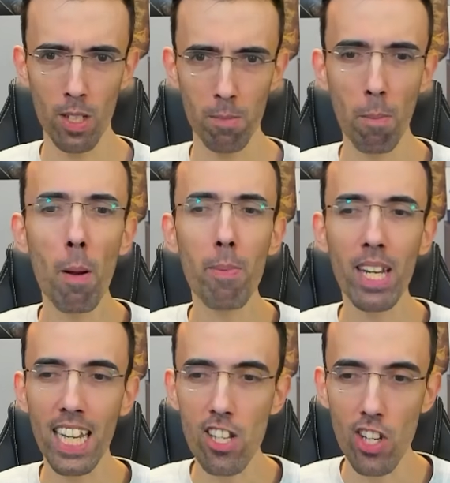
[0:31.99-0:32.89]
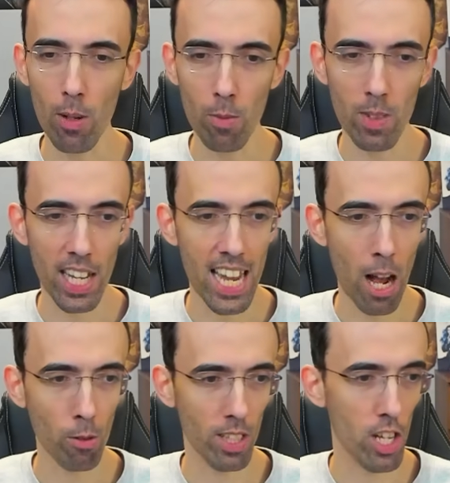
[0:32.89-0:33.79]
Ma poi perché c'è un
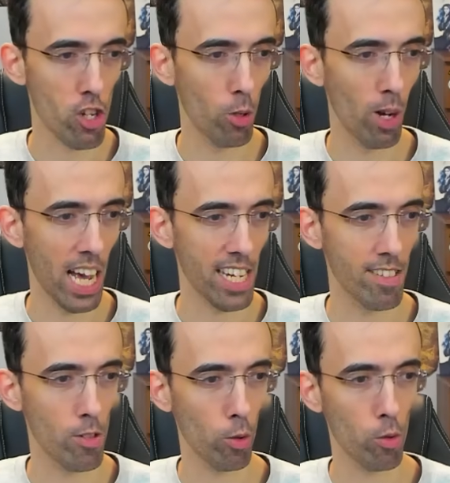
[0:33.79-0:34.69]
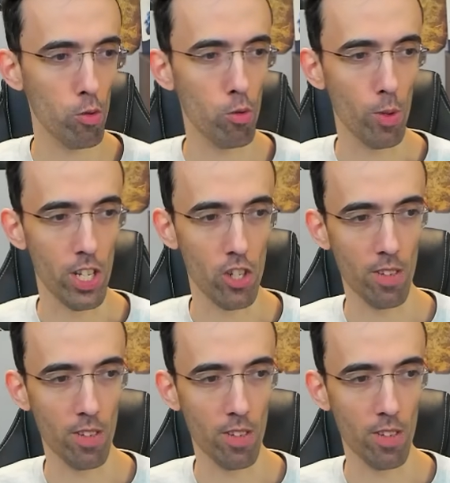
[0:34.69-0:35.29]
layout da cellulare se sono su Switch?